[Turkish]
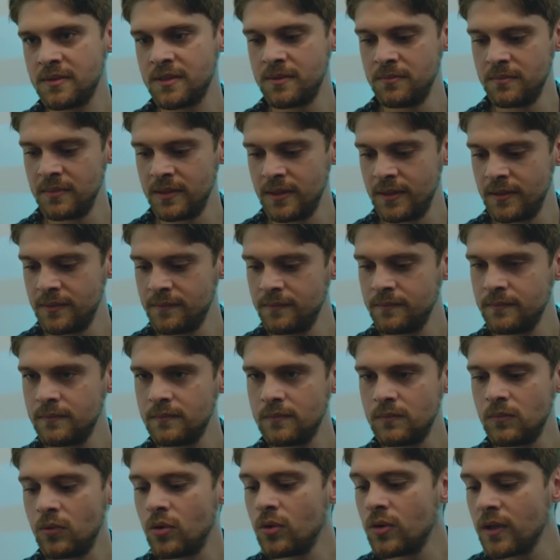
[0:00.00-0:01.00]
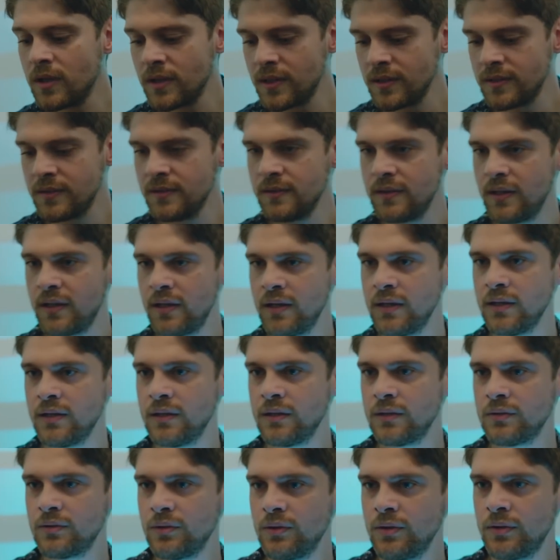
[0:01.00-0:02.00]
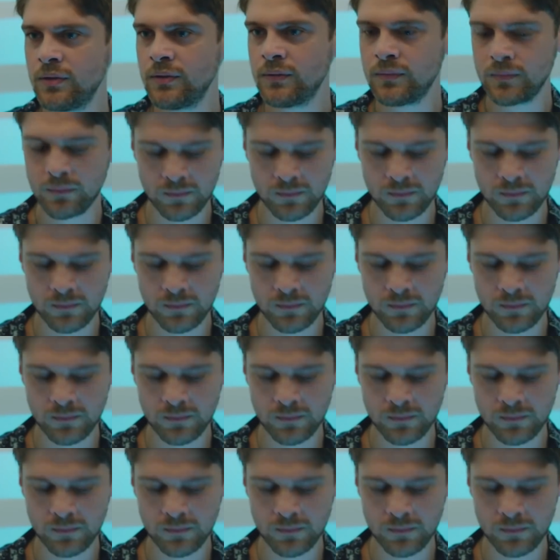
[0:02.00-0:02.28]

misin bir de? Bora aradığında rengin atıyor.